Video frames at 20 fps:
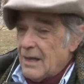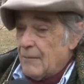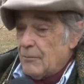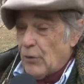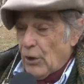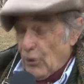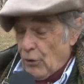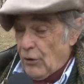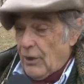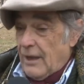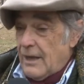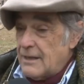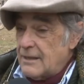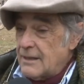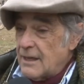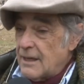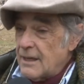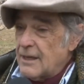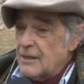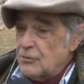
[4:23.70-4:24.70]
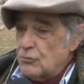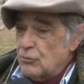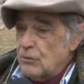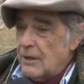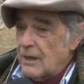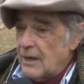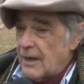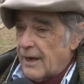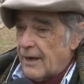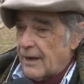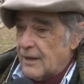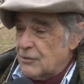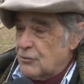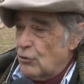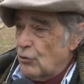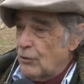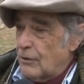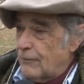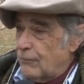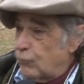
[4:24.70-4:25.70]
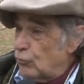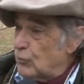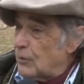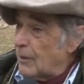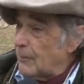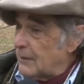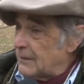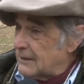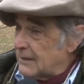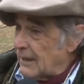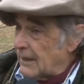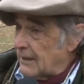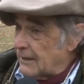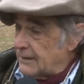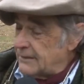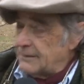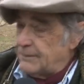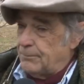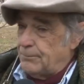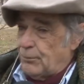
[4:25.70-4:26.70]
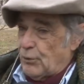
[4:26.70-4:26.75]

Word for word: Bueno, esa es una de las razones fundamentales